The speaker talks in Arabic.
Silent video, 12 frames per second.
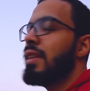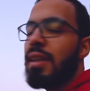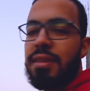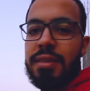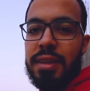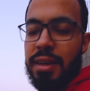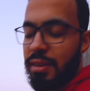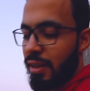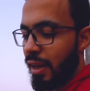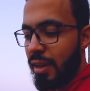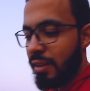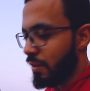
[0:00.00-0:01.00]
ديت يعني
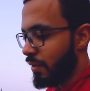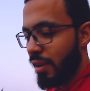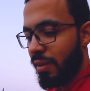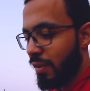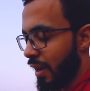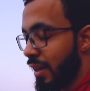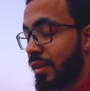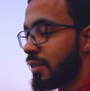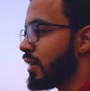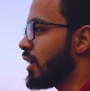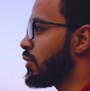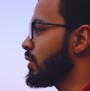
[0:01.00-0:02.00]
خلتنا افكر في حاجات
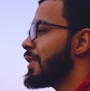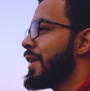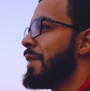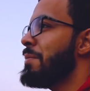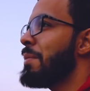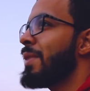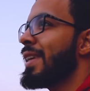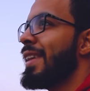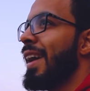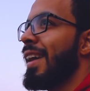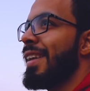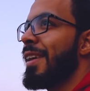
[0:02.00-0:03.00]
كتير قوي اتكلمنا قبل
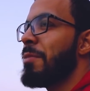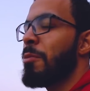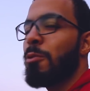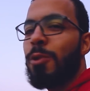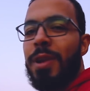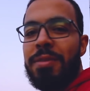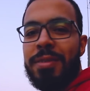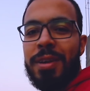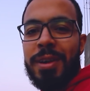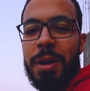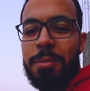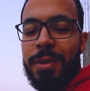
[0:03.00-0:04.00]
كده على على موضوع
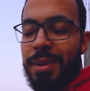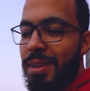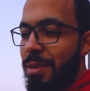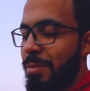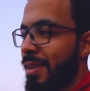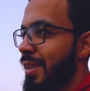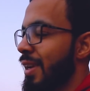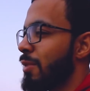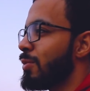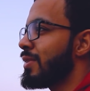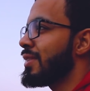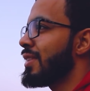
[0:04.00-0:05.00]
الافكار العبقريه اللي
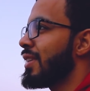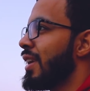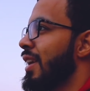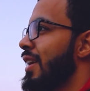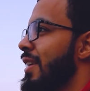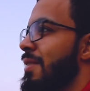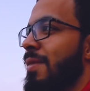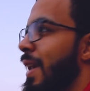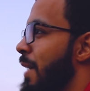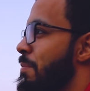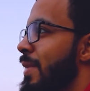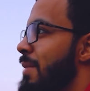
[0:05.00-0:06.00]
بتجيلك وانت في
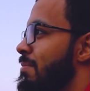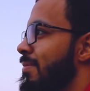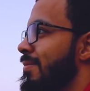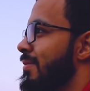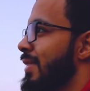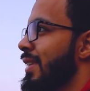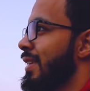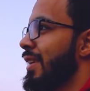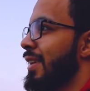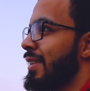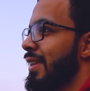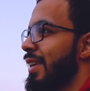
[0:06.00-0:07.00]
الحمام إيه
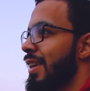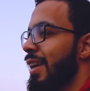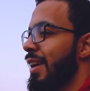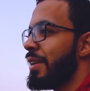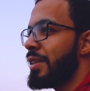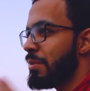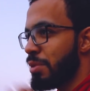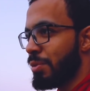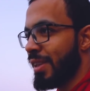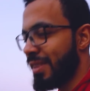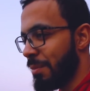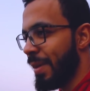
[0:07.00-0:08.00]
يعني إيه، إيه، دي مش
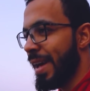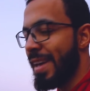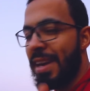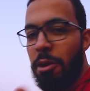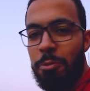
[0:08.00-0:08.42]
بتحصل معايا